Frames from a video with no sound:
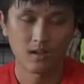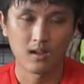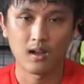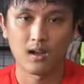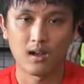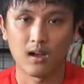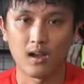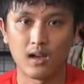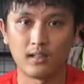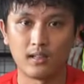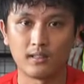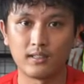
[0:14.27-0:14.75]

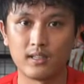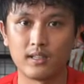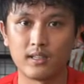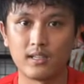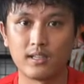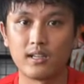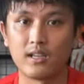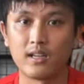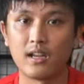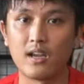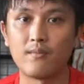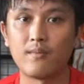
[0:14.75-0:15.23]
À,
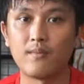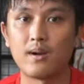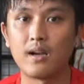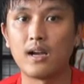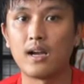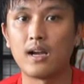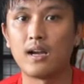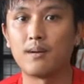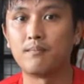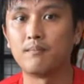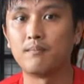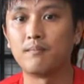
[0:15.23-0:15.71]
thì nếu
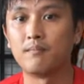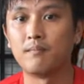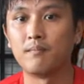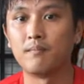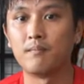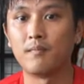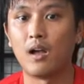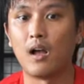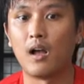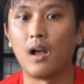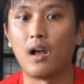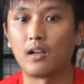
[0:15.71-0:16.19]
mà
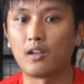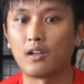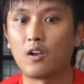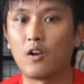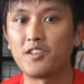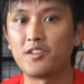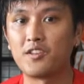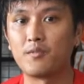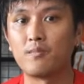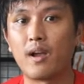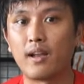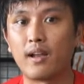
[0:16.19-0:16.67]
à, có
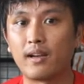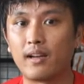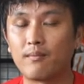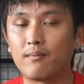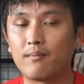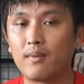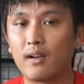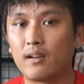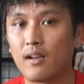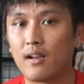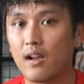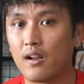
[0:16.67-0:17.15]
những bạn thắc
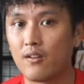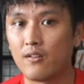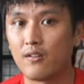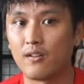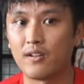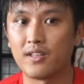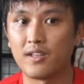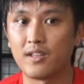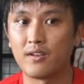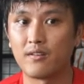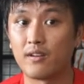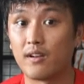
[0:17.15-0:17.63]
mắc Cardo
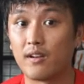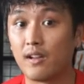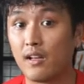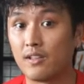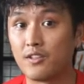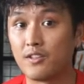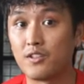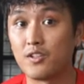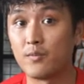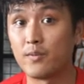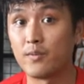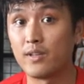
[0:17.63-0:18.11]
là gì hoặc là
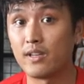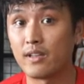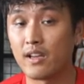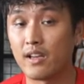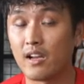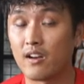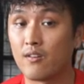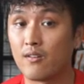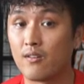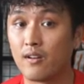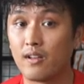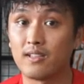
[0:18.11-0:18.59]
chưa biết
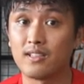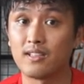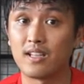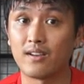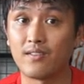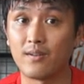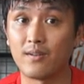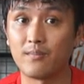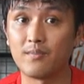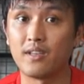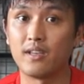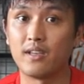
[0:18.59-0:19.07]
Cardo là
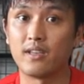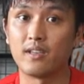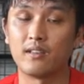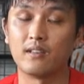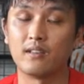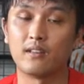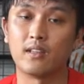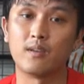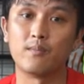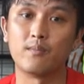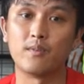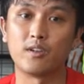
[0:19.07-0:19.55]
sản phẩm gì
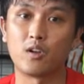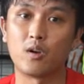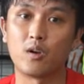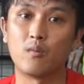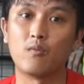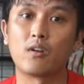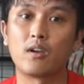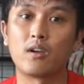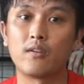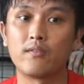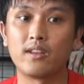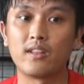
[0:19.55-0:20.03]
thì mình có
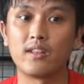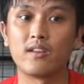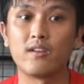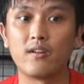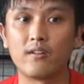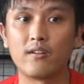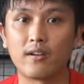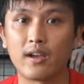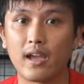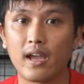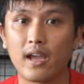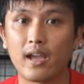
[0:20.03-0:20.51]
một cái
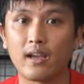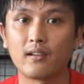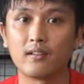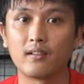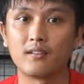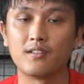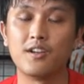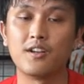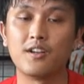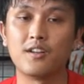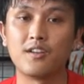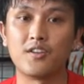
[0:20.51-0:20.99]
video khác
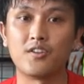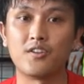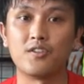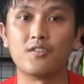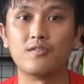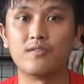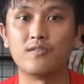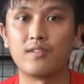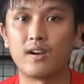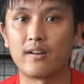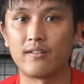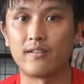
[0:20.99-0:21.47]
giới
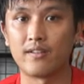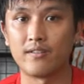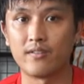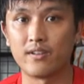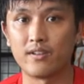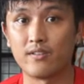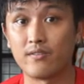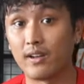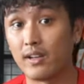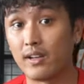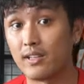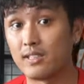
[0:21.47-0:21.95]
thiệu và
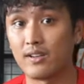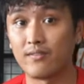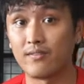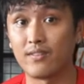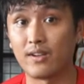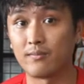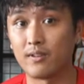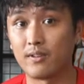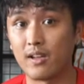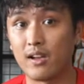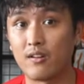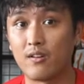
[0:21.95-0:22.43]
review về cái sản
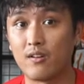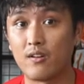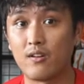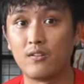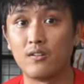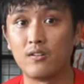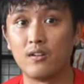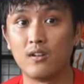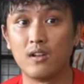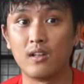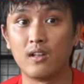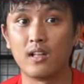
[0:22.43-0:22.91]
phẩm Cardo
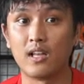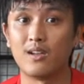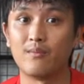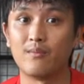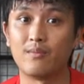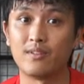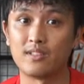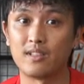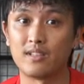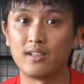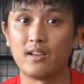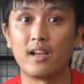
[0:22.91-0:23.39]
thì
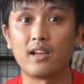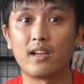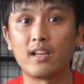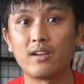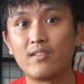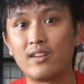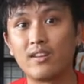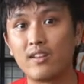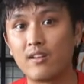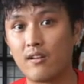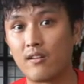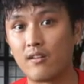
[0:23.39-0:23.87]
mình sẽ để cái
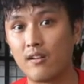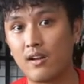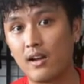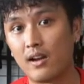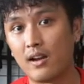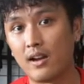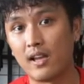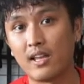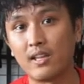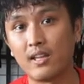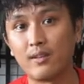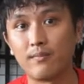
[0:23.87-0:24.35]
video đó ở
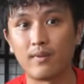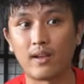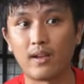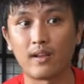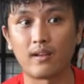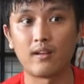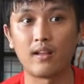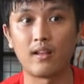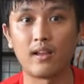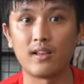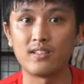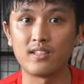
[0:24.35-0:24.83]
đây bạn
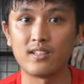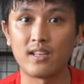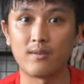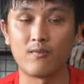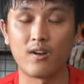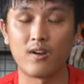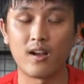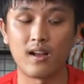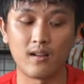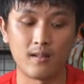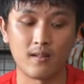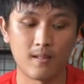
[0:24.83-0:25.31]
có thể xem
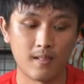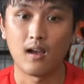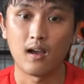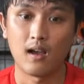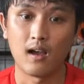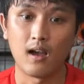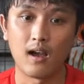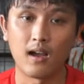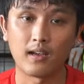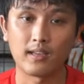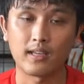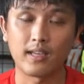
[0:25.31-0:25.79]
qua
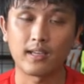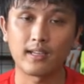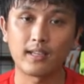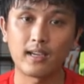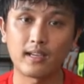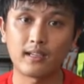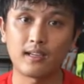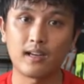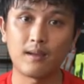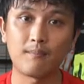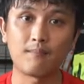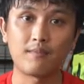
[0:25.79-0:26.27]
à, cái
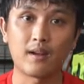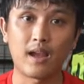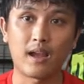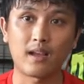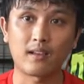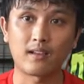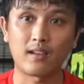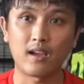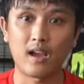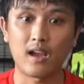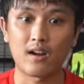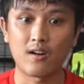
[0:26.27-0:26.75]
cách lắp đặt
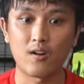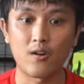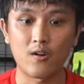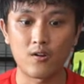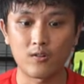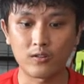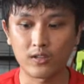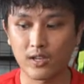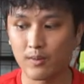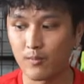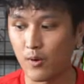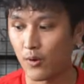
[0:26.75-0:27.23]

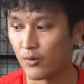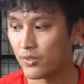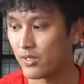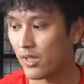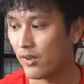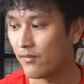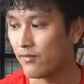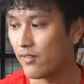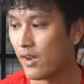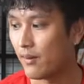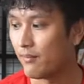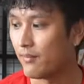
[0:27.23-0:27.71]
Cardo cái bộ
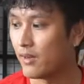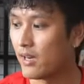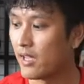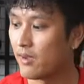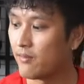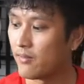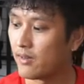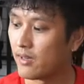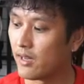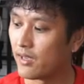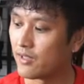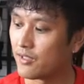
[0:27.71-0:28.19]
sản phẩm ở đây
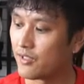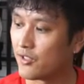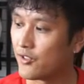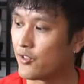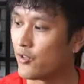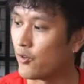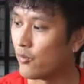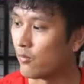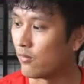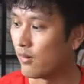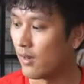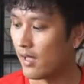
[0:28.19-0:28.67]
mình đang sử
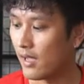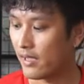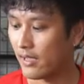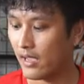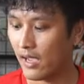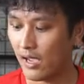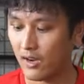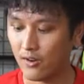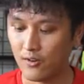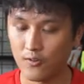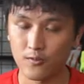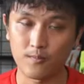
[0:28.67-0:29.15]
dụng là
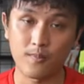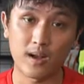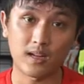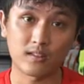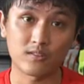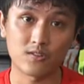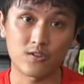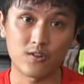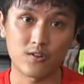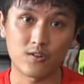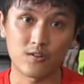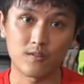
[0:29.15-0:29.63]
Cardo
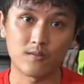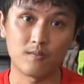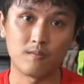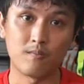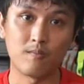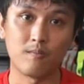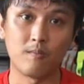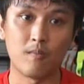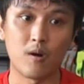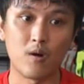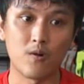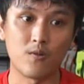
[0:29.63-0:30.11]
Pacto
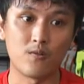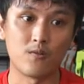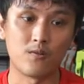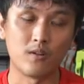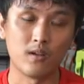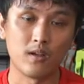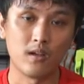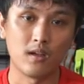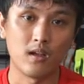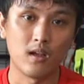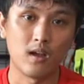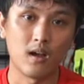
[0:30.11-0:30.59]
bô
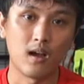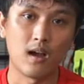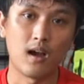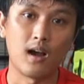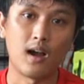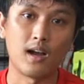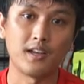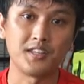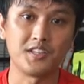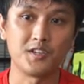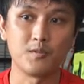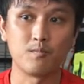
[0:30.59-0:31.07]

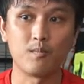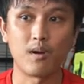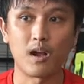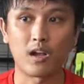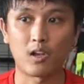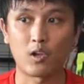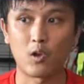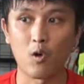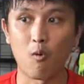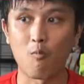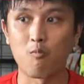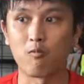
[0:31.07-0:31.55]
à, nhưng mà
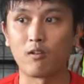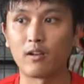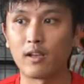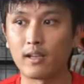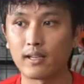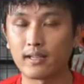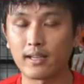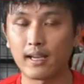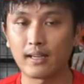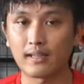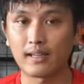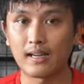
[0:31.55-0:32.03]
cùng cái
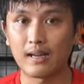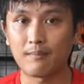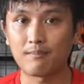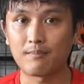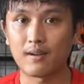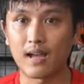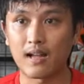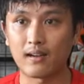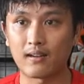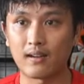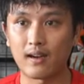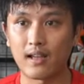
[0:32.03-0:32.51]
cách lắp
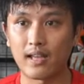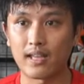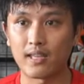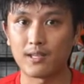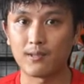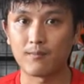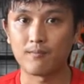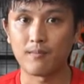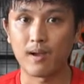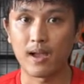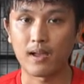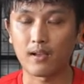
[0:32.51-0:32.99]
đặt này
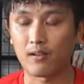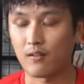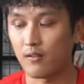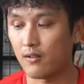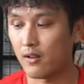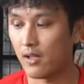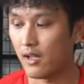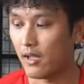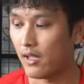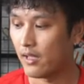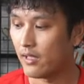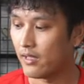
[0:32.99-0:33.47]
bạn có
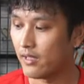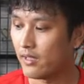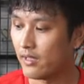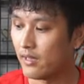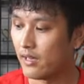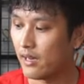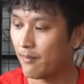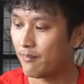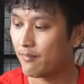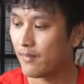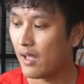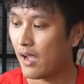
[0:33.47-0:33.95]
thể
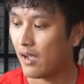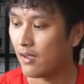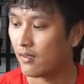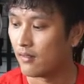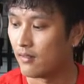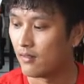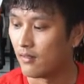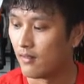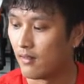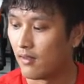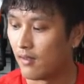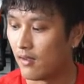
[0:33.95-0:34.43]
lắp đặt
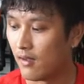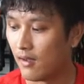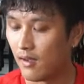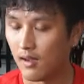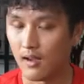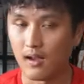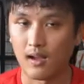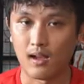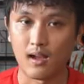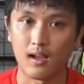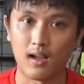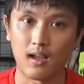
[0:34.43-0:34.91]

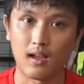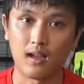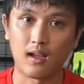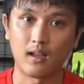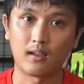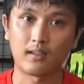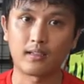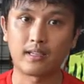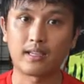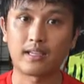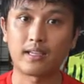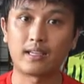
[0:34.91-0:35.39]

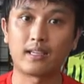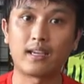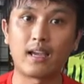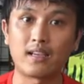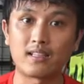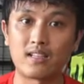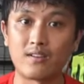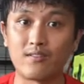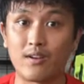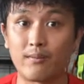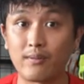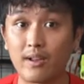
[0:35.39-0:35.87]
à,
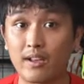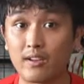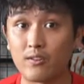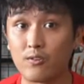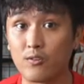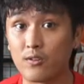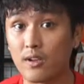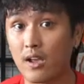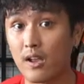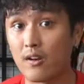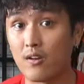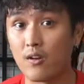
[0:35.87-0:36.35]
các sản phẩm khác
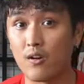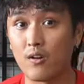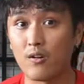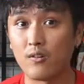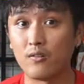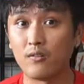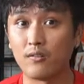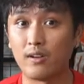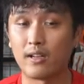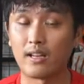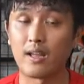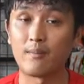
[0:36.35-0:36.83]
của Kado
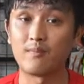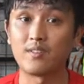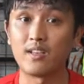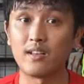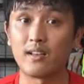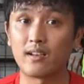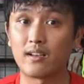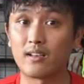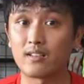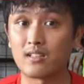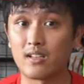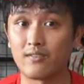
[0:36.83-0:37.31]
và thậm chí
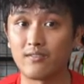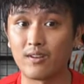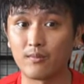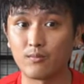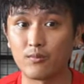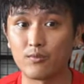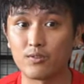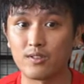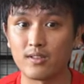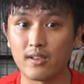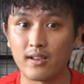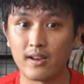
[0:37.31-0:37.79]
là các sản phẩm
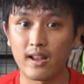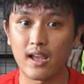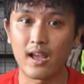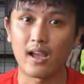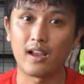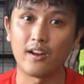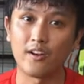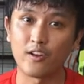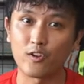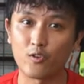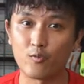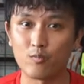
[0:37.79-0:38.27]
của Sena
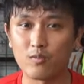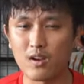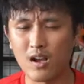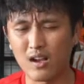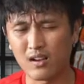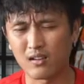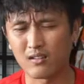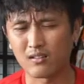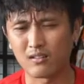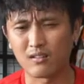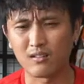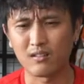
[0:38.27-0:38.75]
thì nó cũng
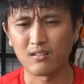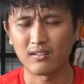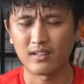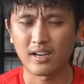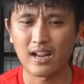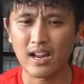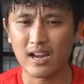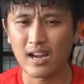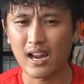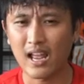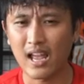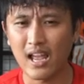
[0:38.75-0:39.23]
gần
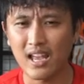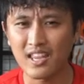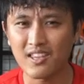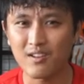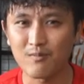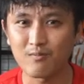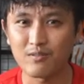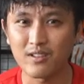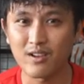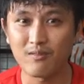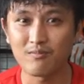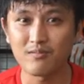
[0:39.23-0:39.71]
na ná
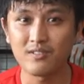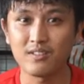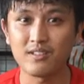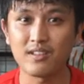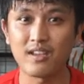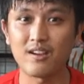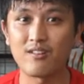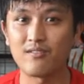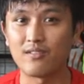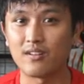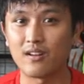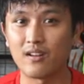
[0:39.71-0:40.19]
giống giống như
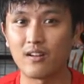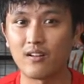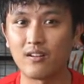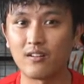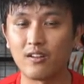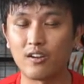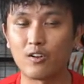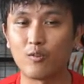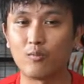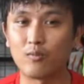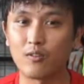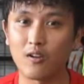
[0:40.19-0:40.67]
nhau vậy thôi
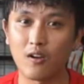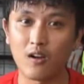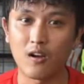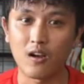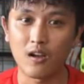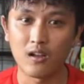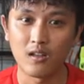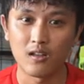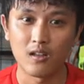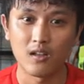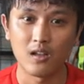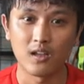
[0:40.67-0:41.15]
nó cũng
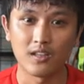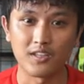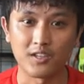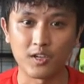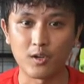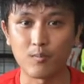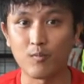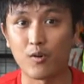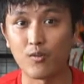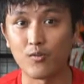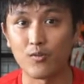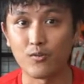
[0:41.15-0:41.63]
có những
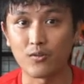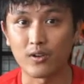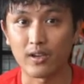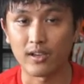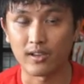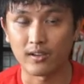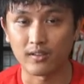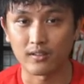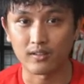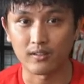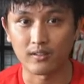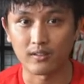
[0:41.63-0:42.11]
cái bộ phụ
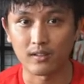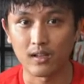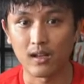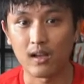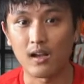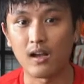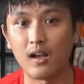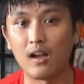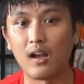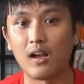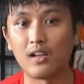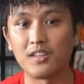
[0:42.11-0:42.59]
kiện
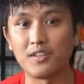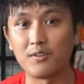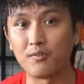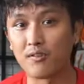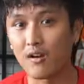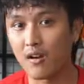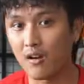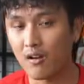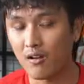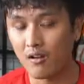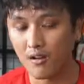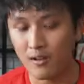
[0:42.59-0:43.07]
à, nhiêu
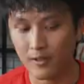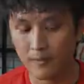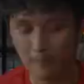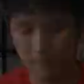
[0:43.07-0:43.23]
đó thôi